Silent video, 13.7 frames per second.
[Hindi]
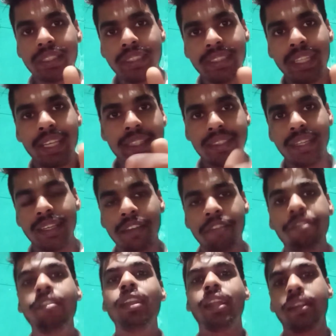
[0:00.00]
देश है
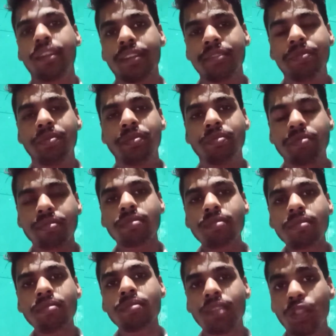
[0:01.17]
फिनलैंड
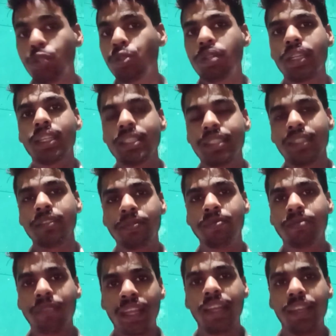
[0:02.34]
छोटा देश है
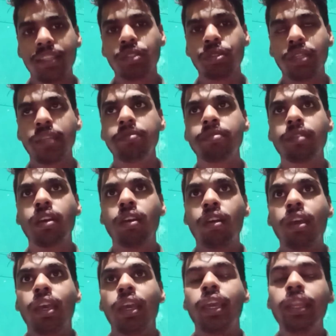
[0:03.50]
इंडिया से छोटा
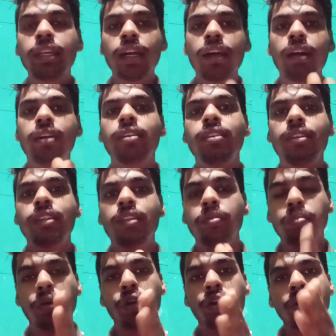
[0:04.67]
इनका
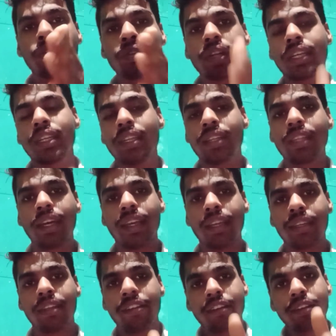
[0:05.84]
बॉर्डर जो रख लगता है
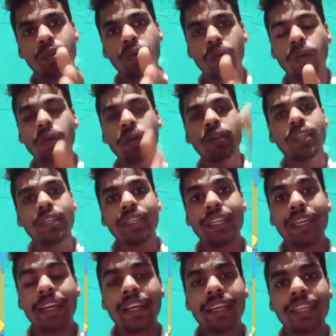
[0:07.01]
वो
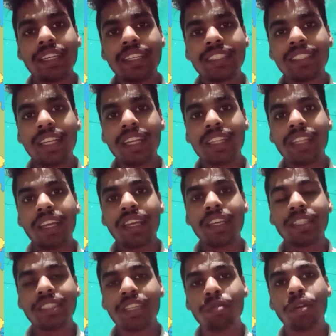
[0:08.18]
किससे लगता है
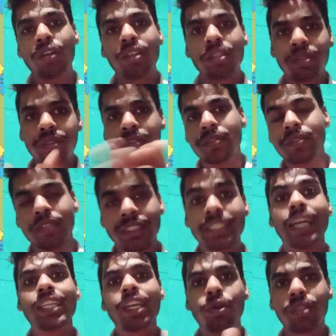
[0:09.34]
इसका बॉर्डर तो
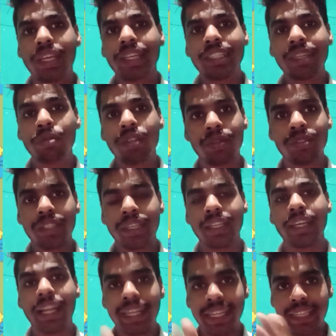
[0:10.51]
साझा होता है क्या बोलते हैं उसे
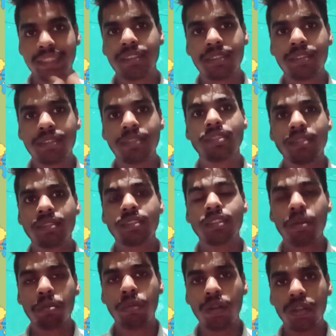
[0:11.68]
अटैच
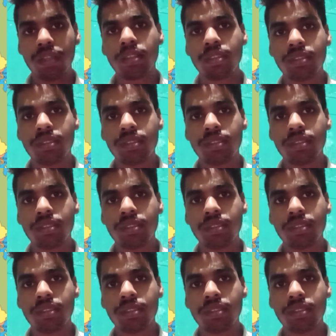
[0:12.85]
बॉर्डर